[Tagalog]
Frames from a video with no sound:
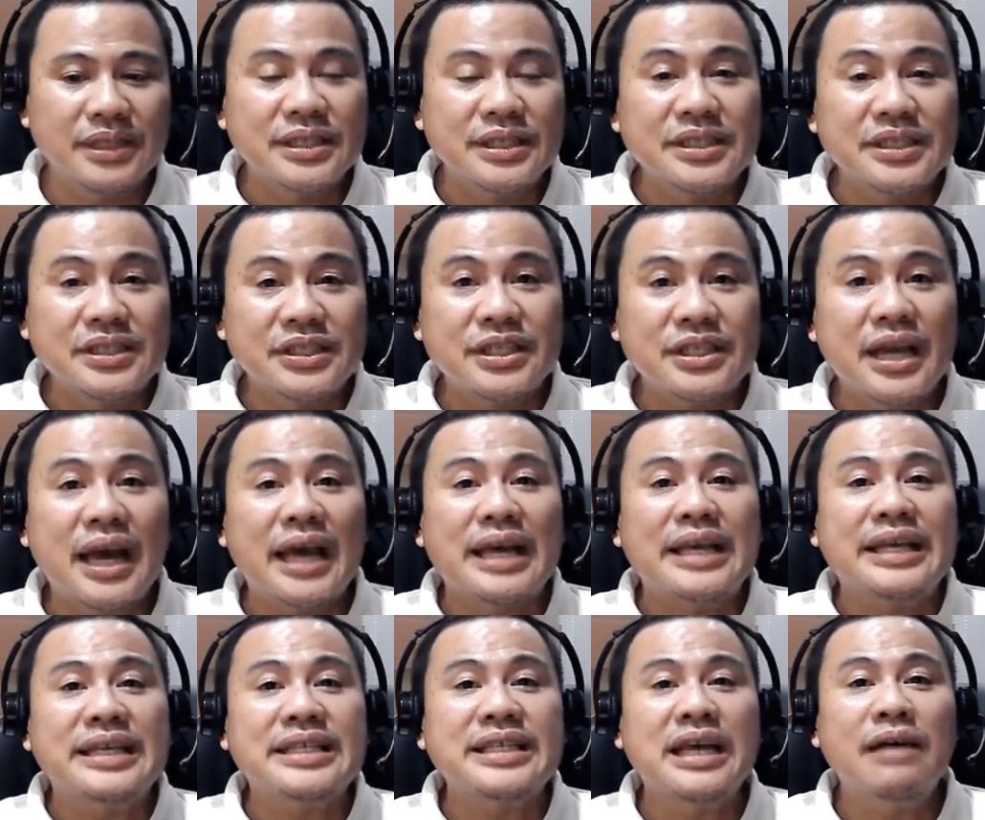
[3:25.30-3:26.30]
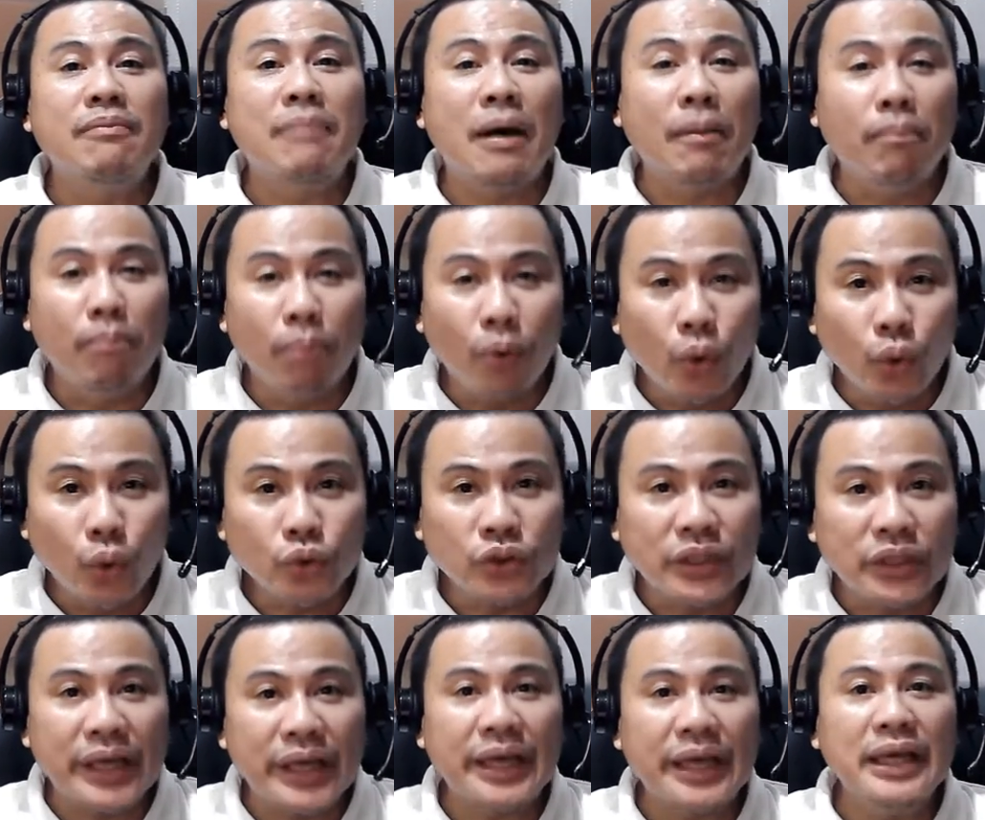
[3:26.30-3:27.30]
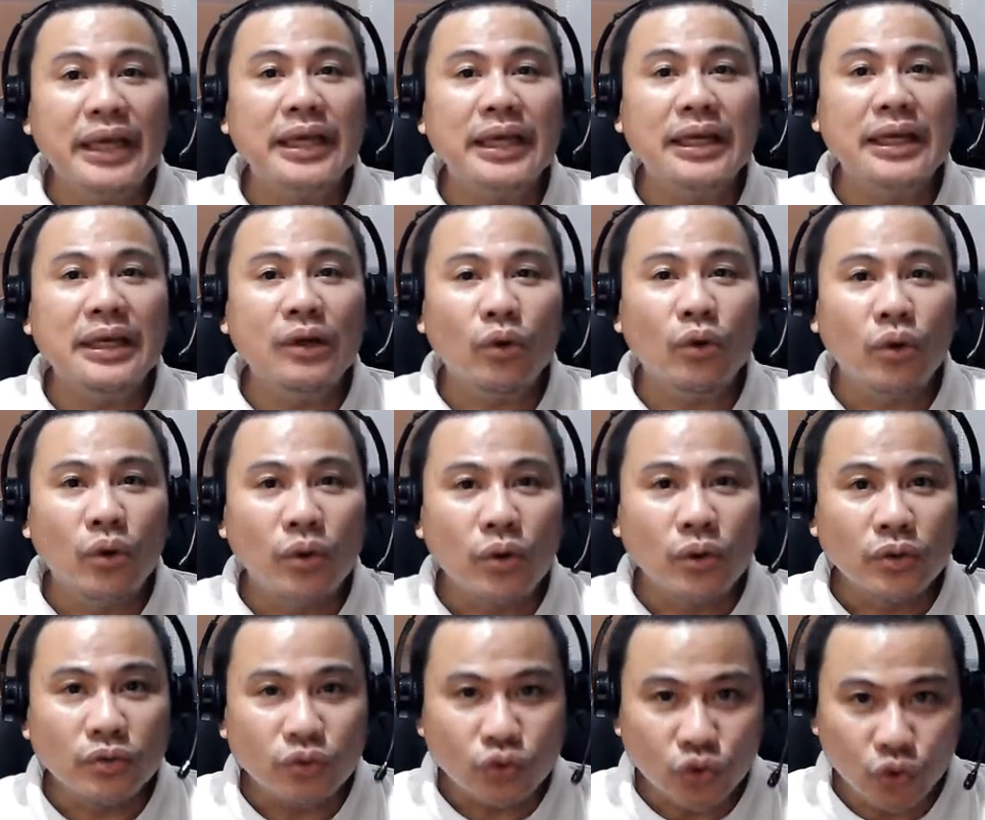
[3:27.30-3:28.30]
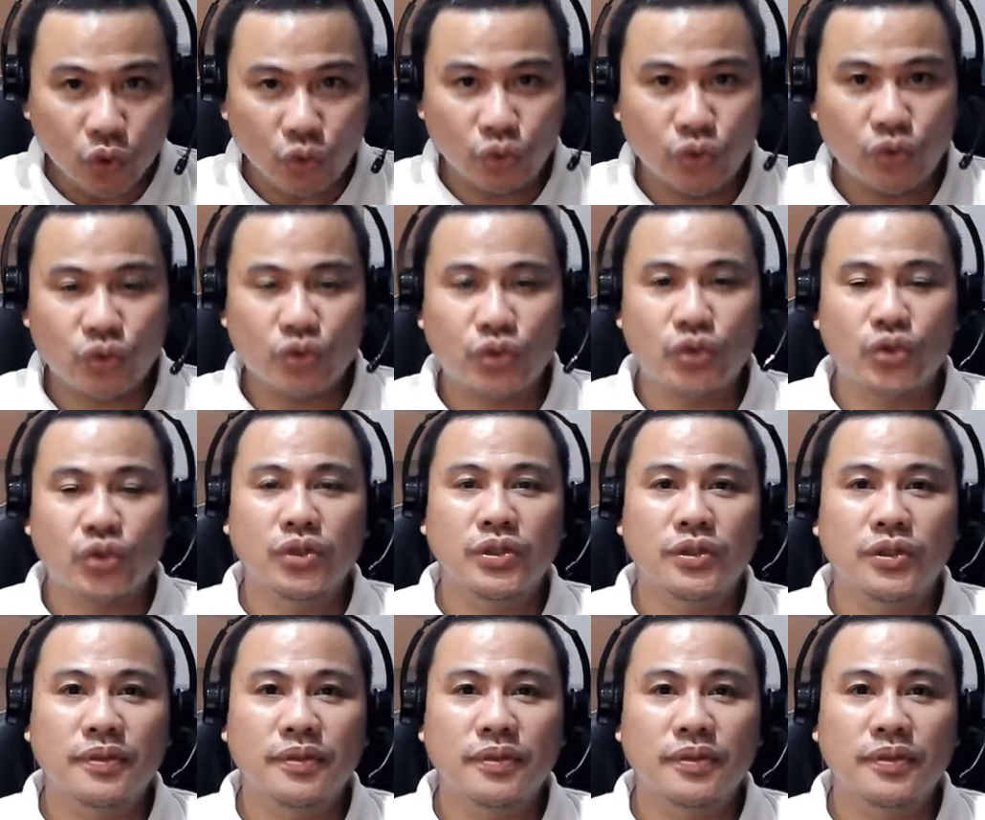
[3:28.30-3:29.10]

Siya ay isang mabuting Diyos.